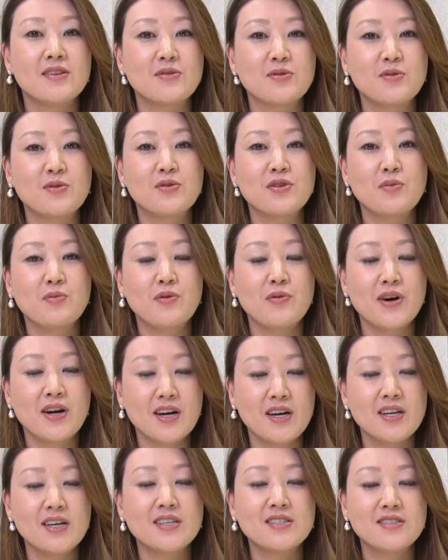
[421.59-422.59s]
あのとても分
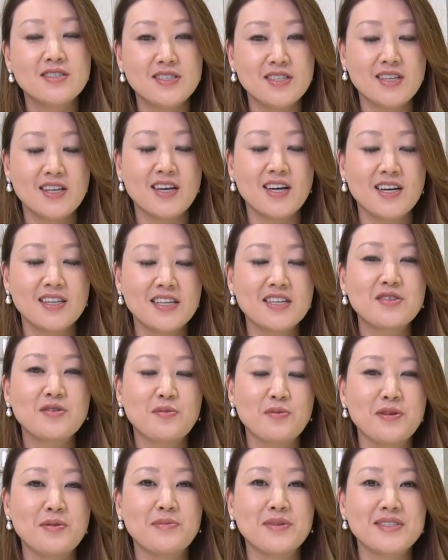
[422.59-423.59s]
かりやすいんじゃないかなと
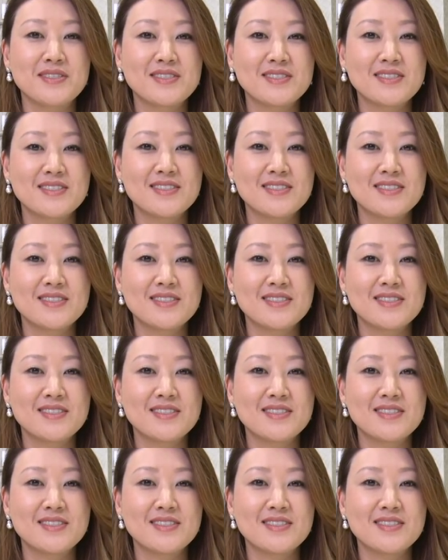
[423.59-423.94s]
思います。